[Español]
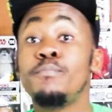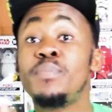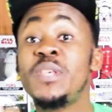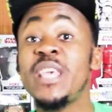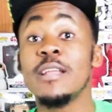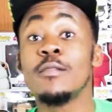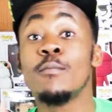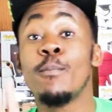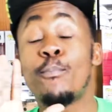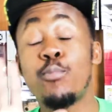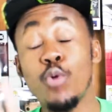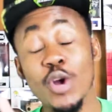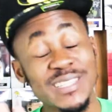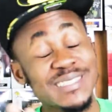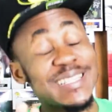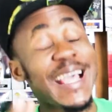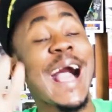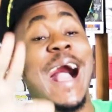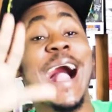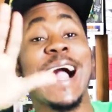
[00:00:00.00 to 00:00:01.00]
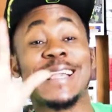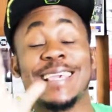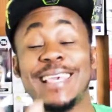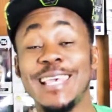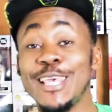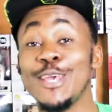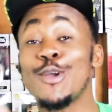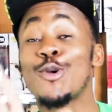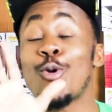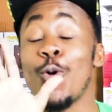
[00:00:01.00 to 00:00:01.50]
Bien, pues
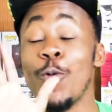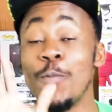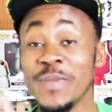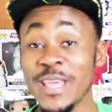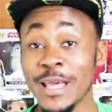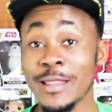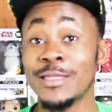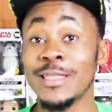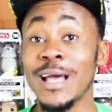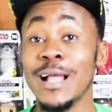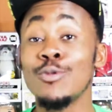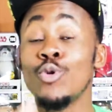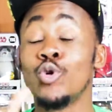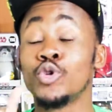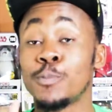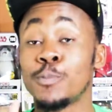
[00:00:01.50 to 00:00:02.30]
aquí comienzan